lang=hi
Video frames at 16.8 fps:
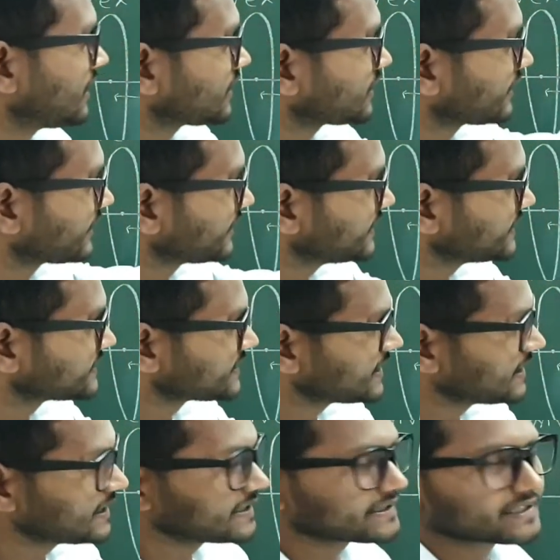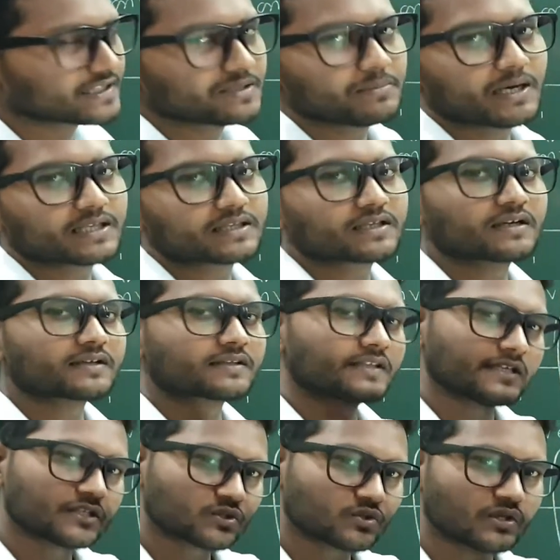अगर नीचे लेंथ की बात
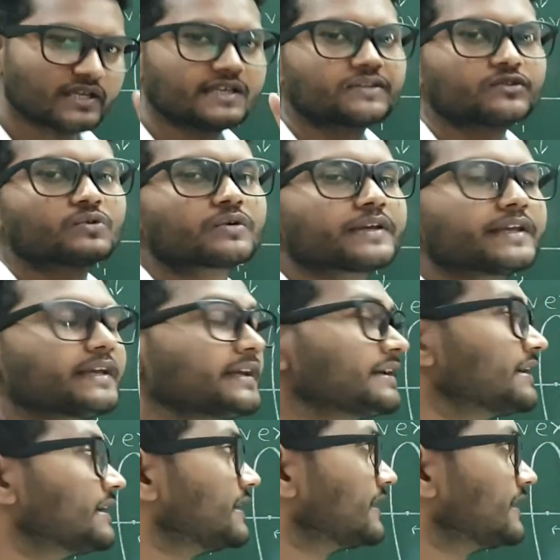करते हैं तो लेंथ होगी